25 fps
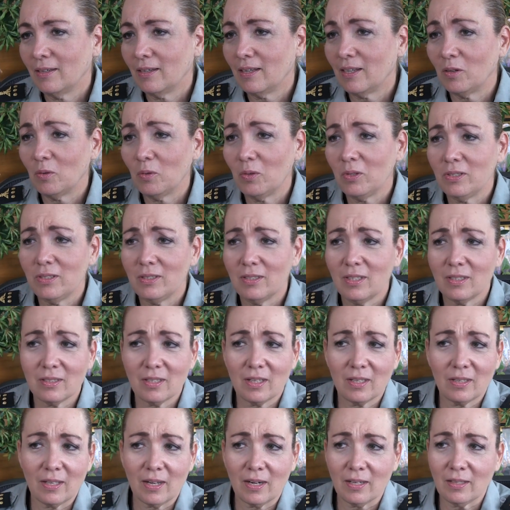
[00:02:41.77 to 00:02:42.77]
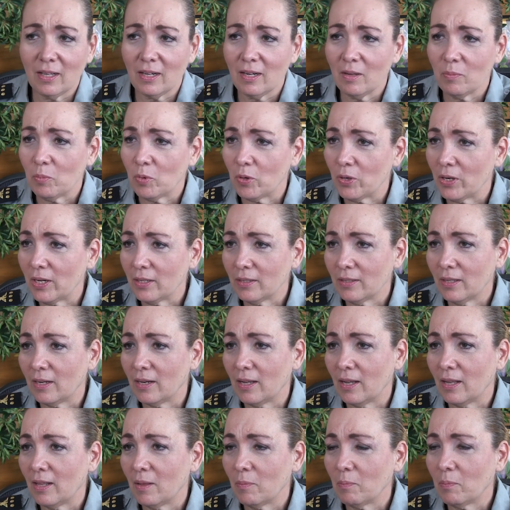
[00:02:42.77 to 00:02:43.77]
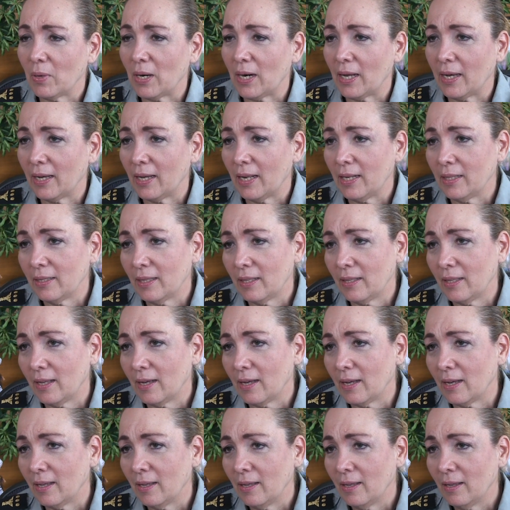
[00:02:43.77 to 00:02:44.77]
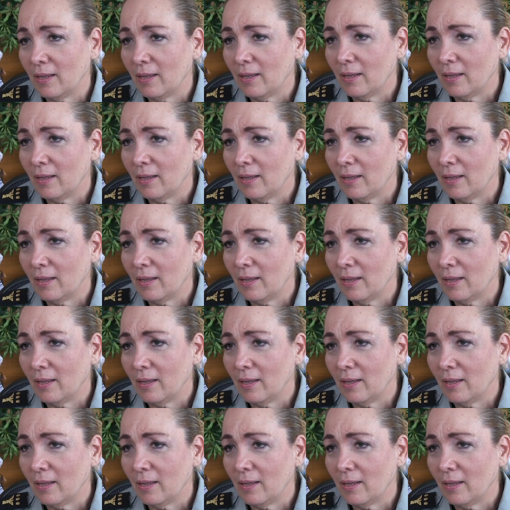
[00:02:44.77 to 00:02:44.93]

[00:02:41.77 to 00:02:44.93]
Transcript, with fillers: que no necesitas quitarte ni ponerte nada para que Él te diga,